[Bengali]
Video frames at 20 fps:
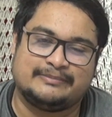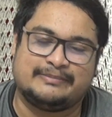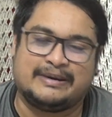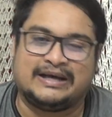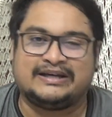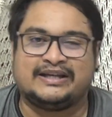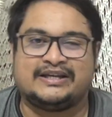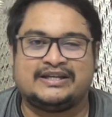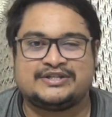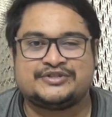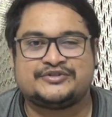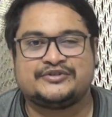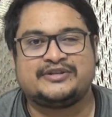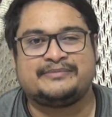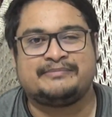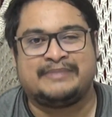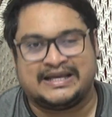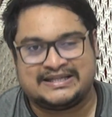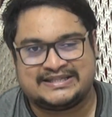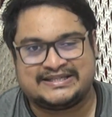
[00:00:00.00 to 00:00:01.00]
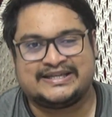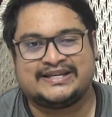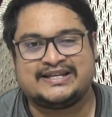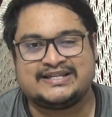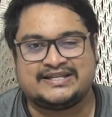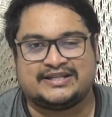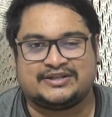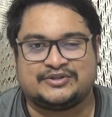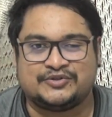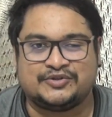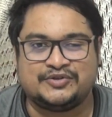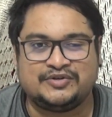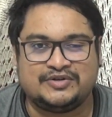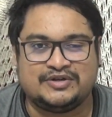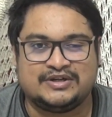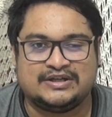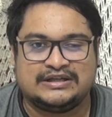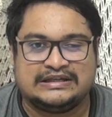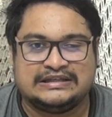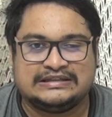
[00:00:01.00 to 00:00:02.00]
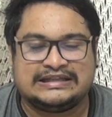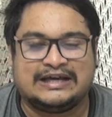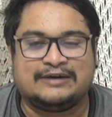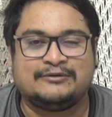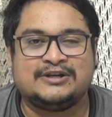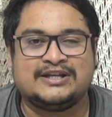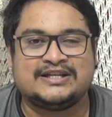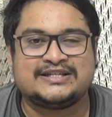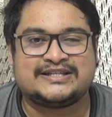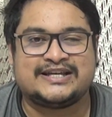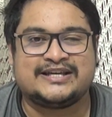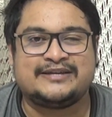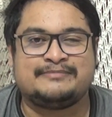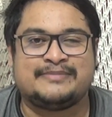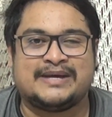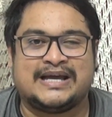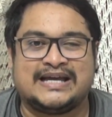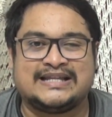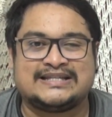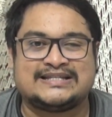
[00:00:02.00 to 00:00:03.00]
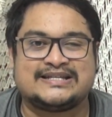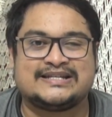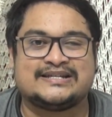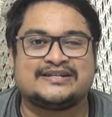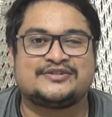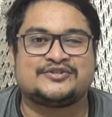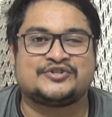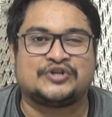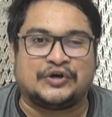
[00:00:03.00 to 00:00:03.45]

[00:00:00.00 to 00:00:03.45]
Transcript: বাংলাদেশ যদি ম্যাচ হেরে যেত তাহলে সেই ম্যাচের